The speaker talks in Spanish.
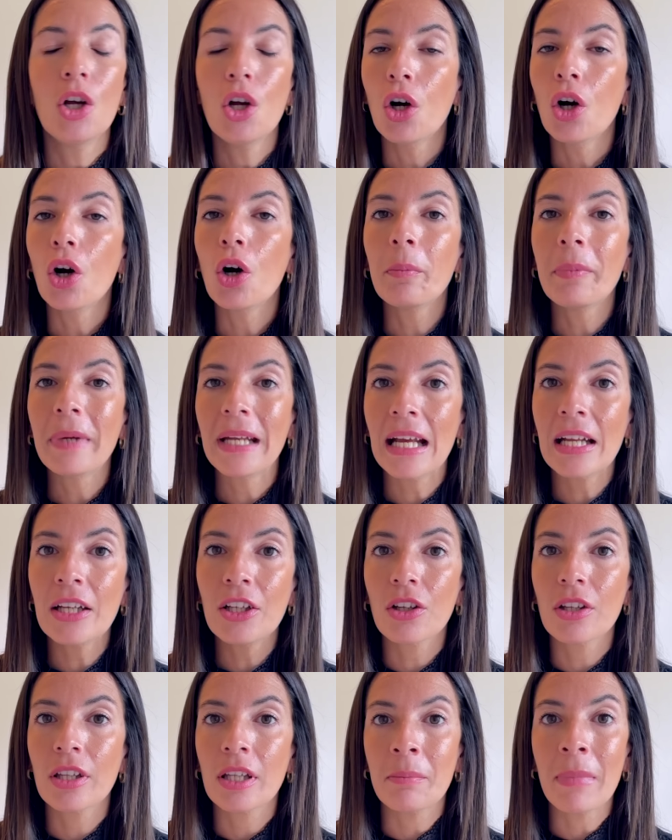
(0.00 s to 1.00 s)
operarios
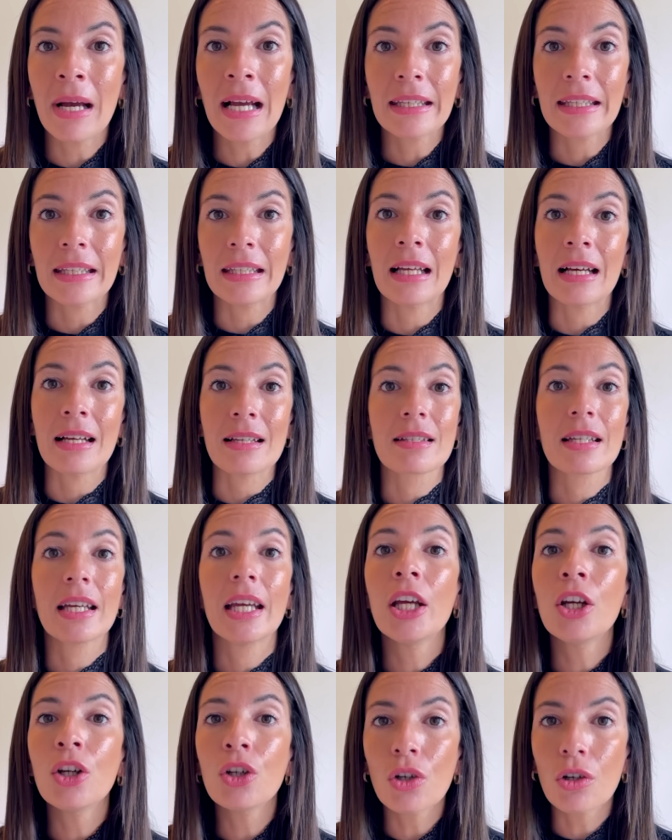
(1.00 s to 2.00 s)
de máquinas,
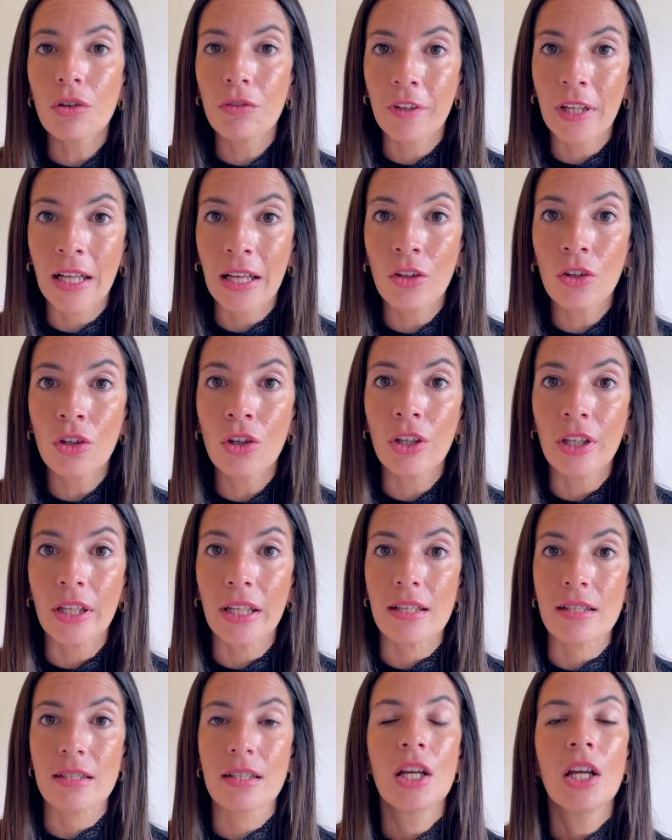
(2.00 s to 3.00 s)

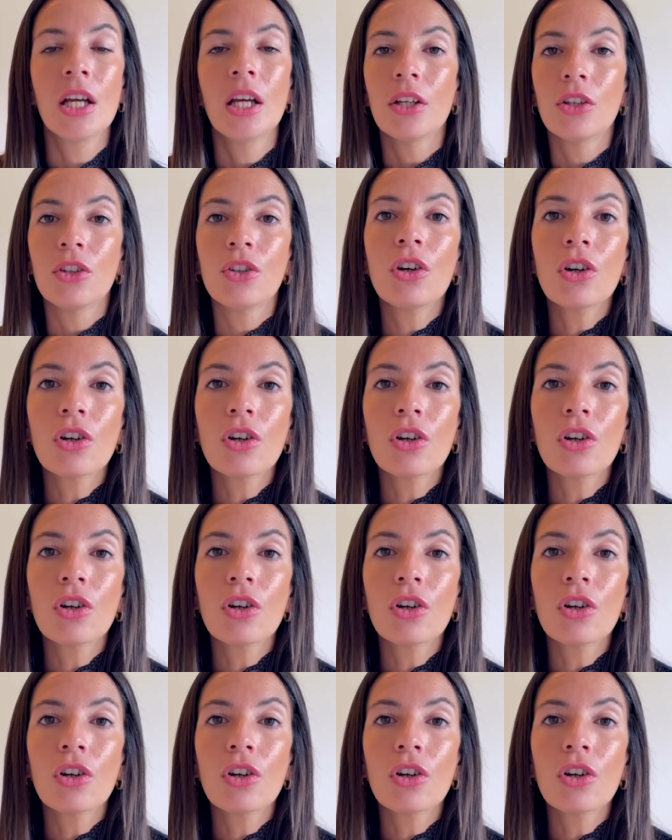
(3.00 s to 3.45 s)
encofradores, no